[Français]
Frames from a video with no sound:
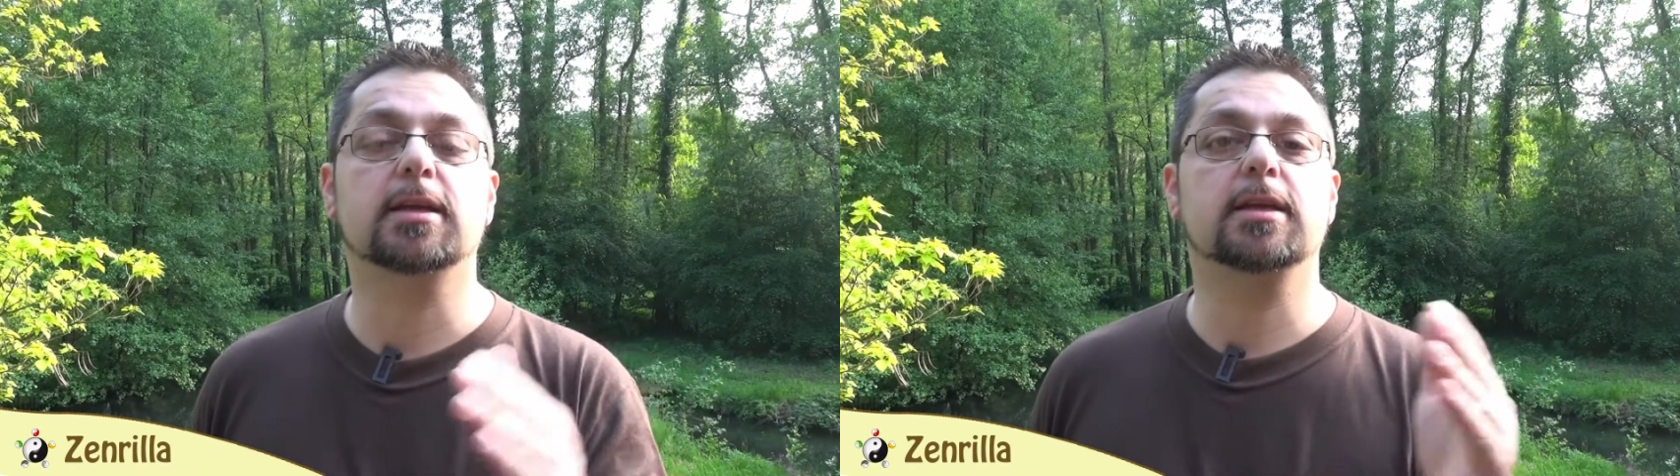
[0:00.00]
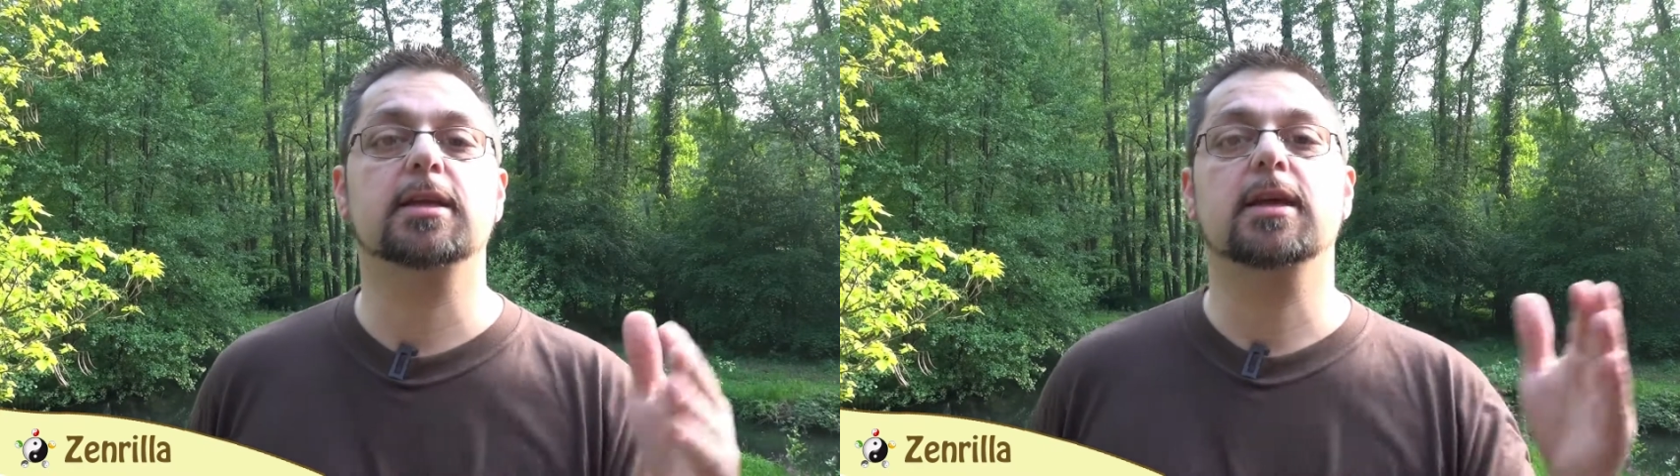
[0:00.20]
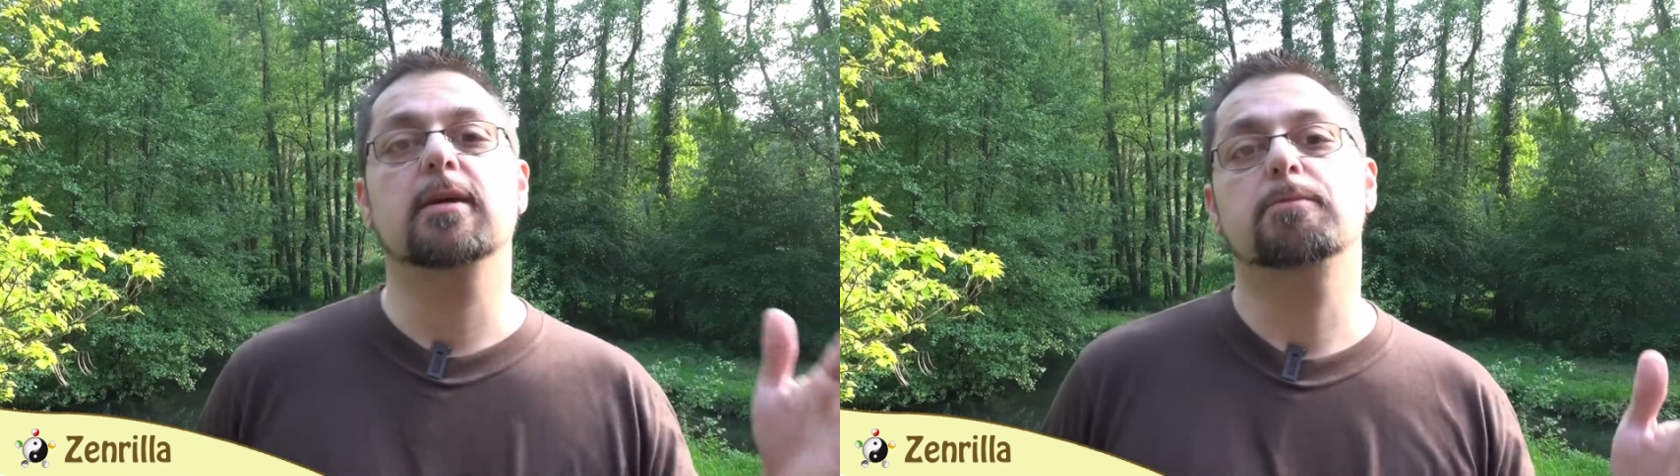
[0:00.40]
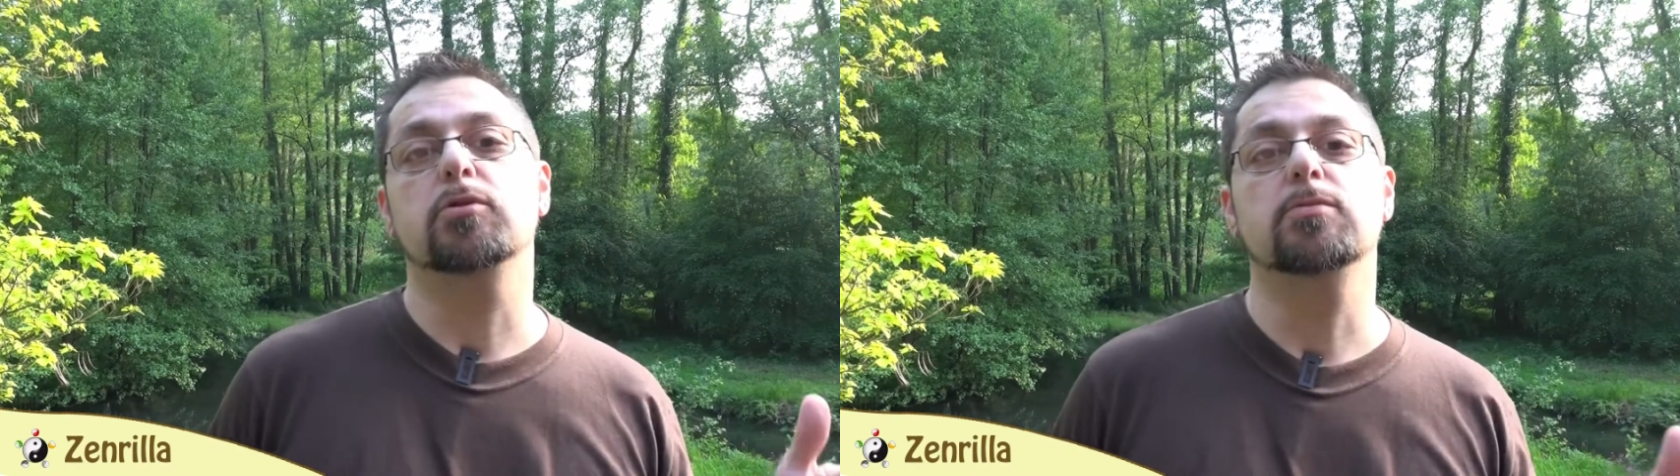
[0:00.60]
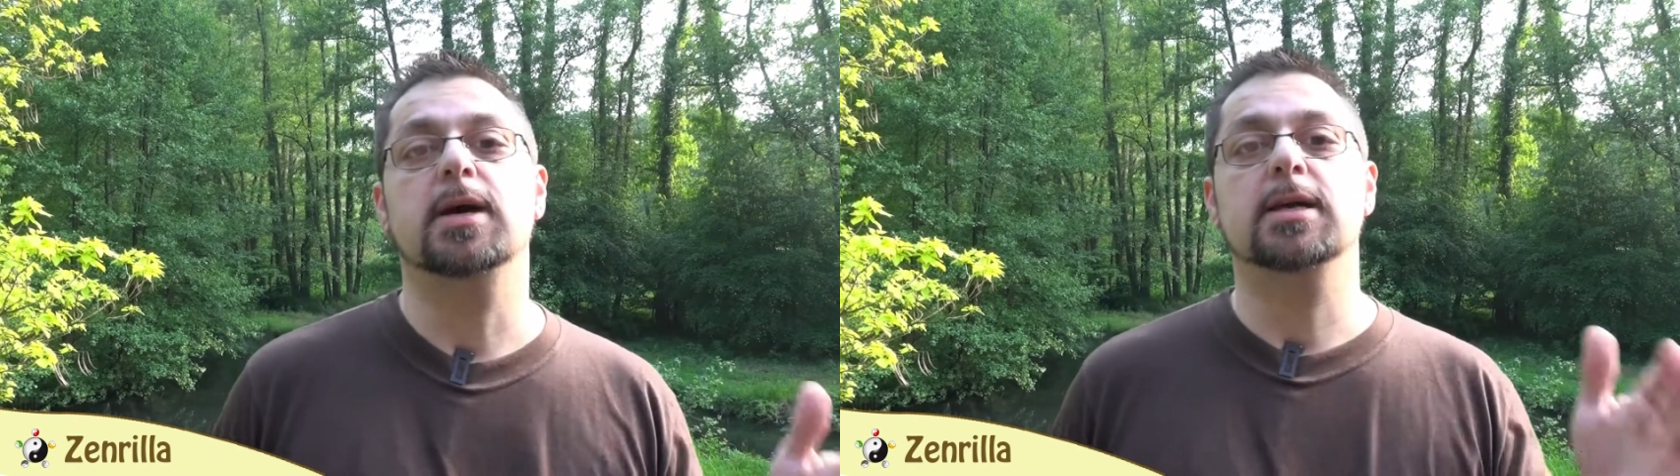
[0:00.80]
qui est
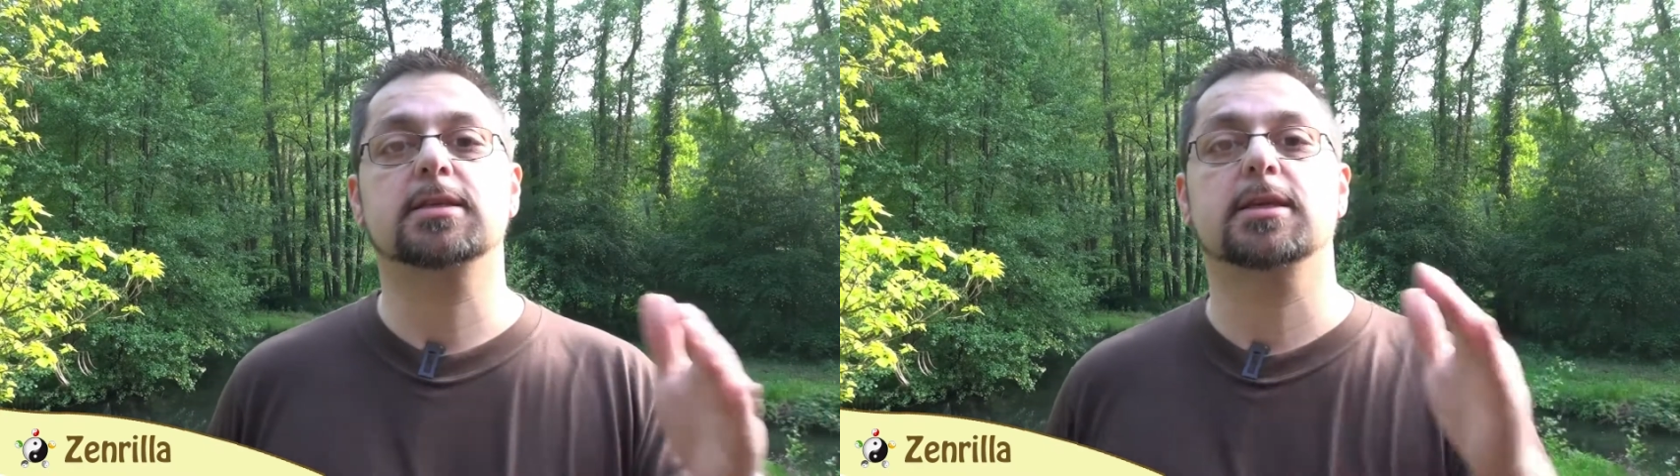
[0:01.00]
plus mince,